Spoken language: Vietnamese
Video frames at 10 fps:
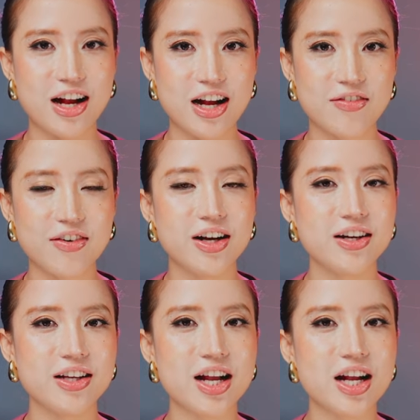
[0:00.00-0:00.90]
với
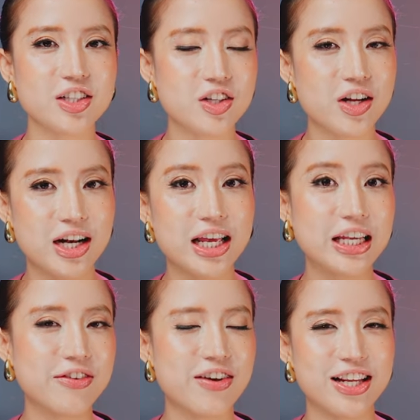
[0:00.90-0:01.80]
Jolie
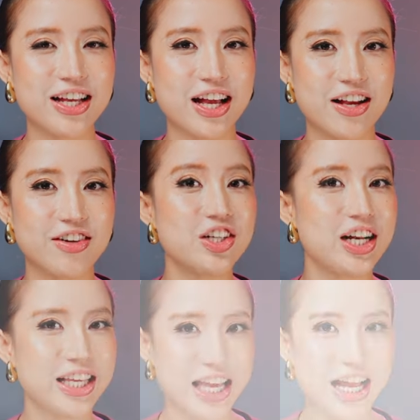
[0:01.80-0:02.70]
và liên hệ với Jolie nha.